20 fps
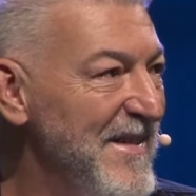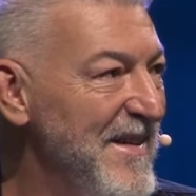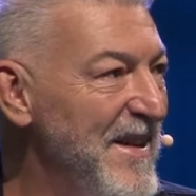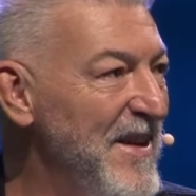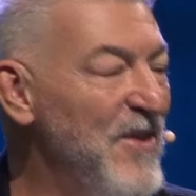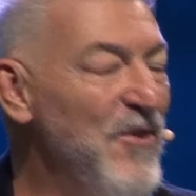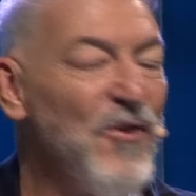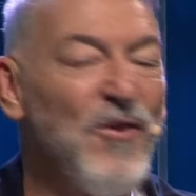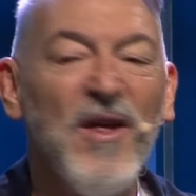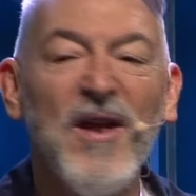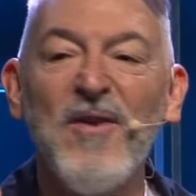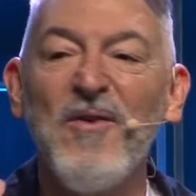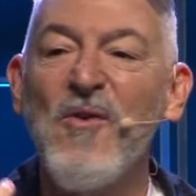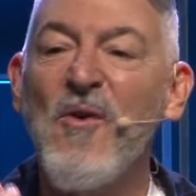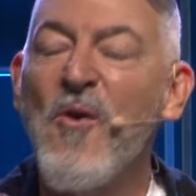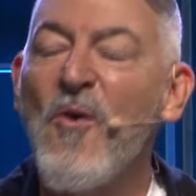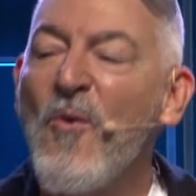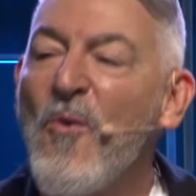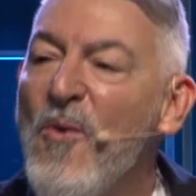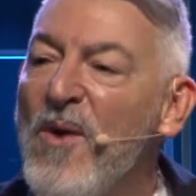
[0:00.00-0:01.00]
y no
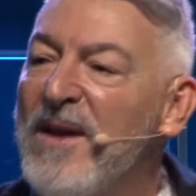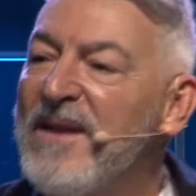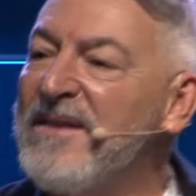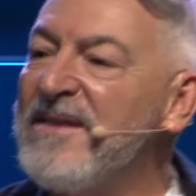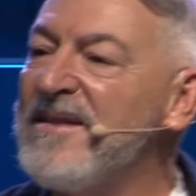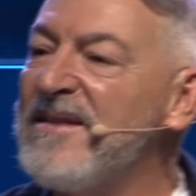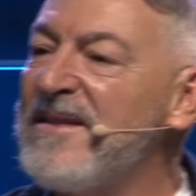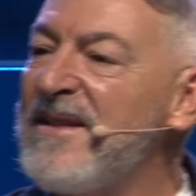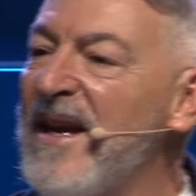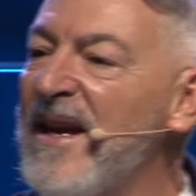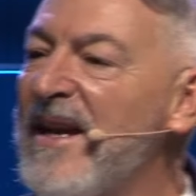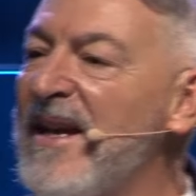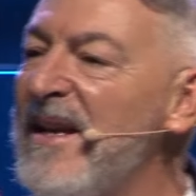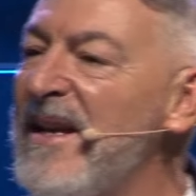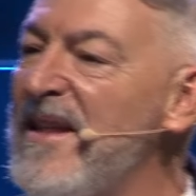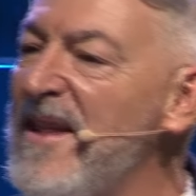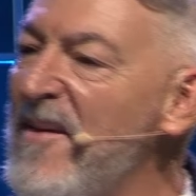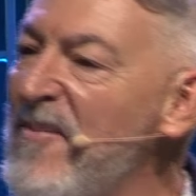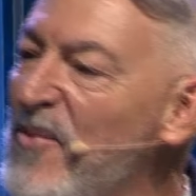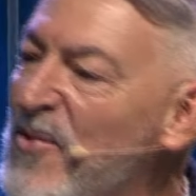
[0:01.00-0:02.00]
darnos cuenta que
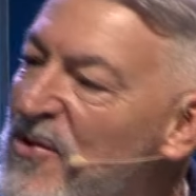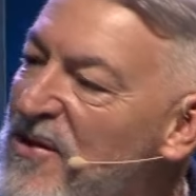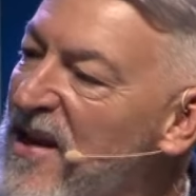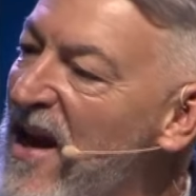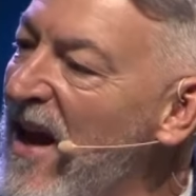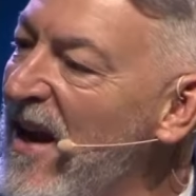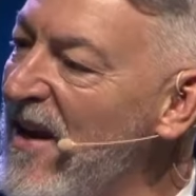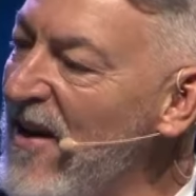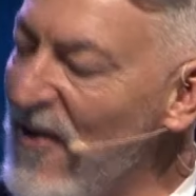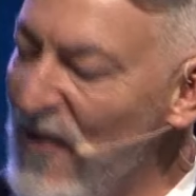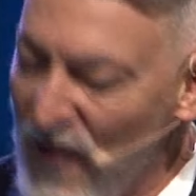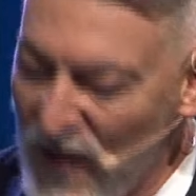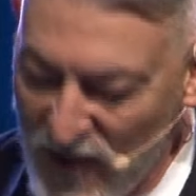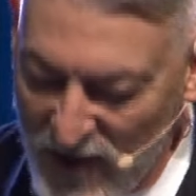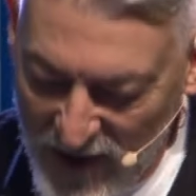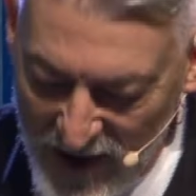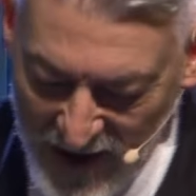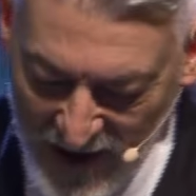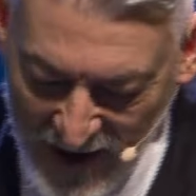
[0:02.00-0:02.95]
le damos algo